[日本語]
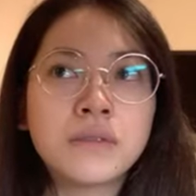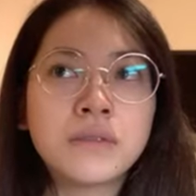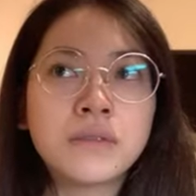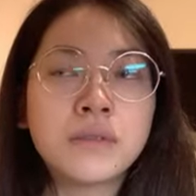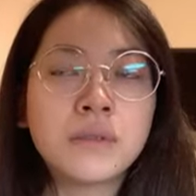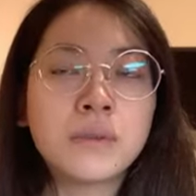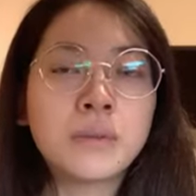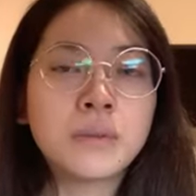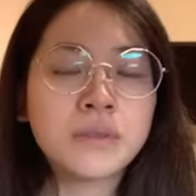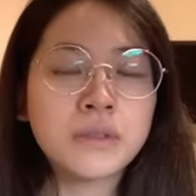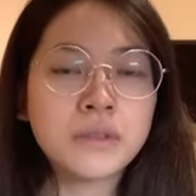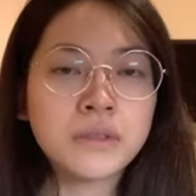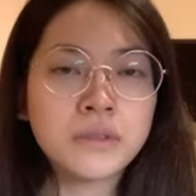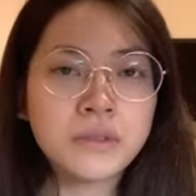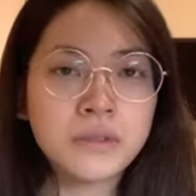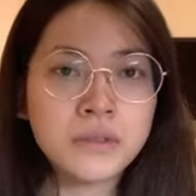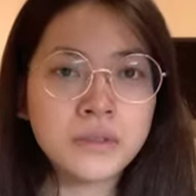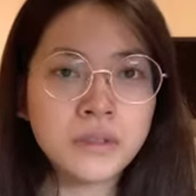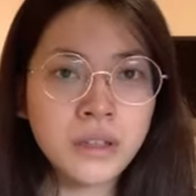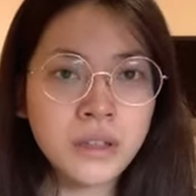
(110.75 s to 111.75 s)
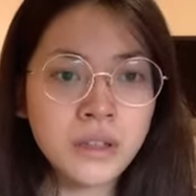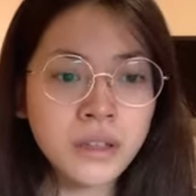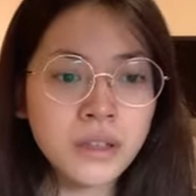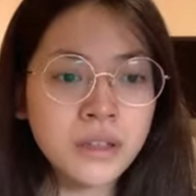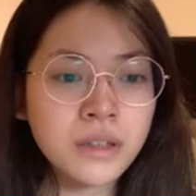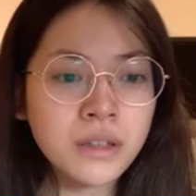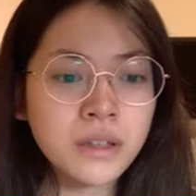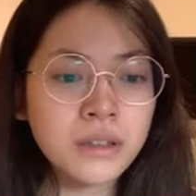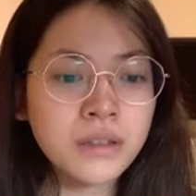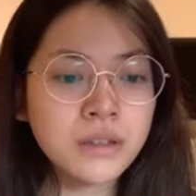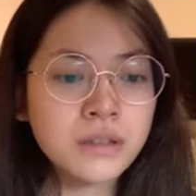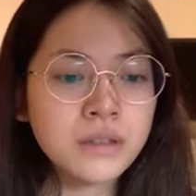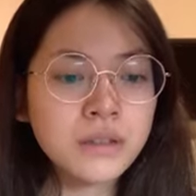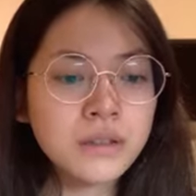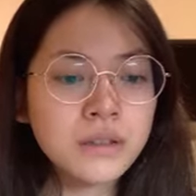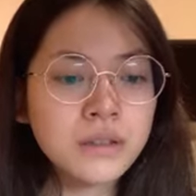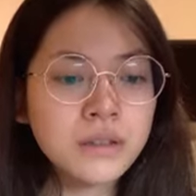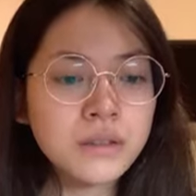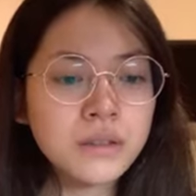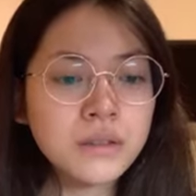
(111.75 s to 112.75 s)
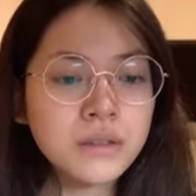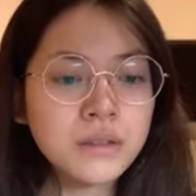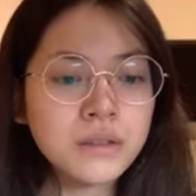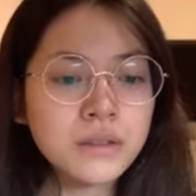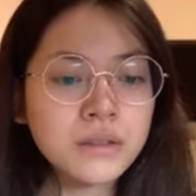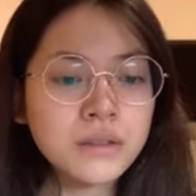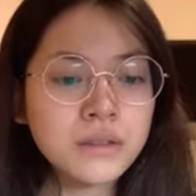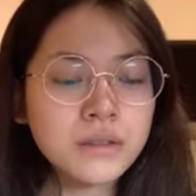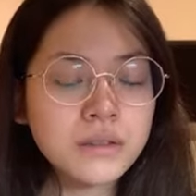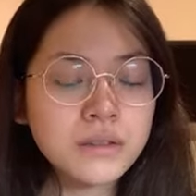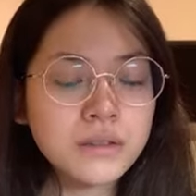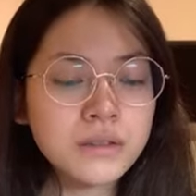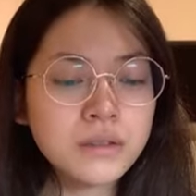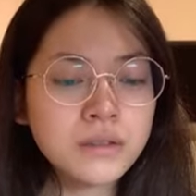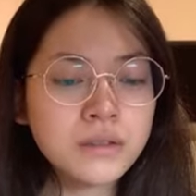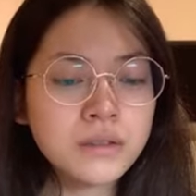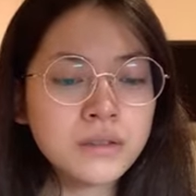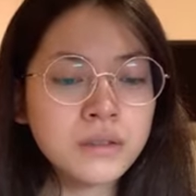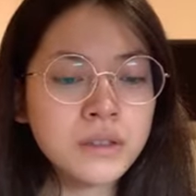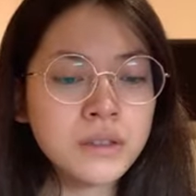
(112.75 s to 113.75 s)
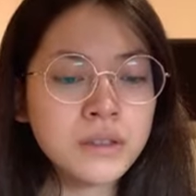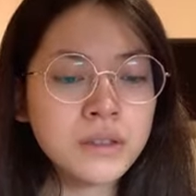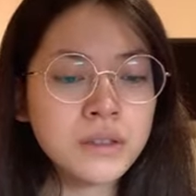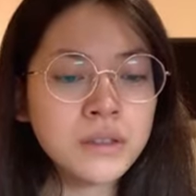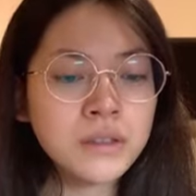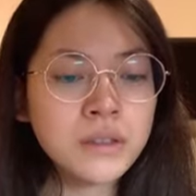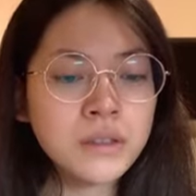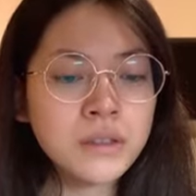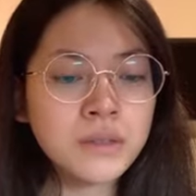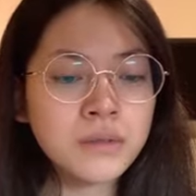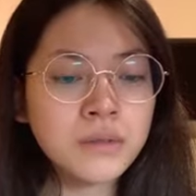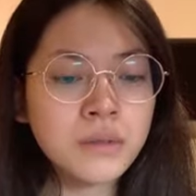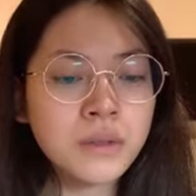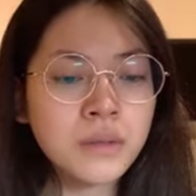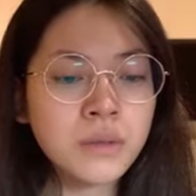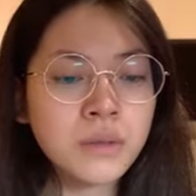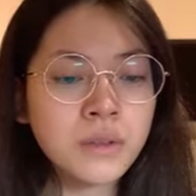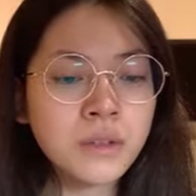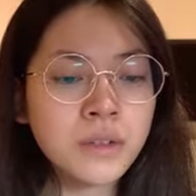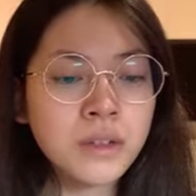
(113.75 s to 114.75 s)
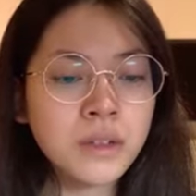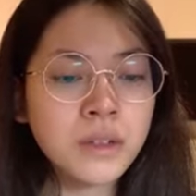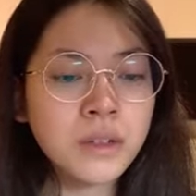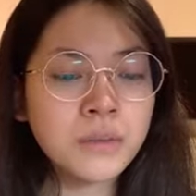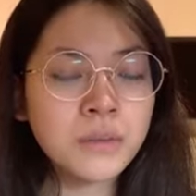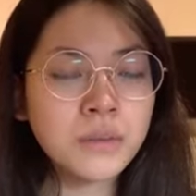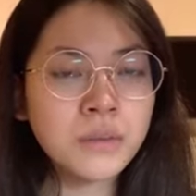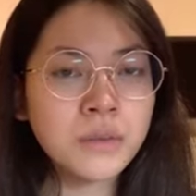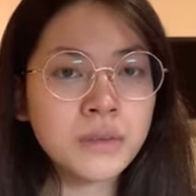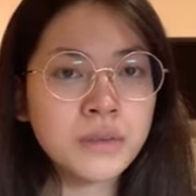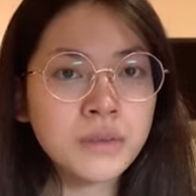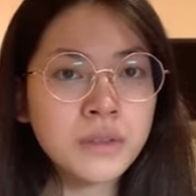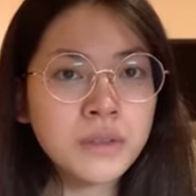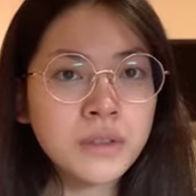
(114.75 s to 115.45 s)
て思って私自身はこれからも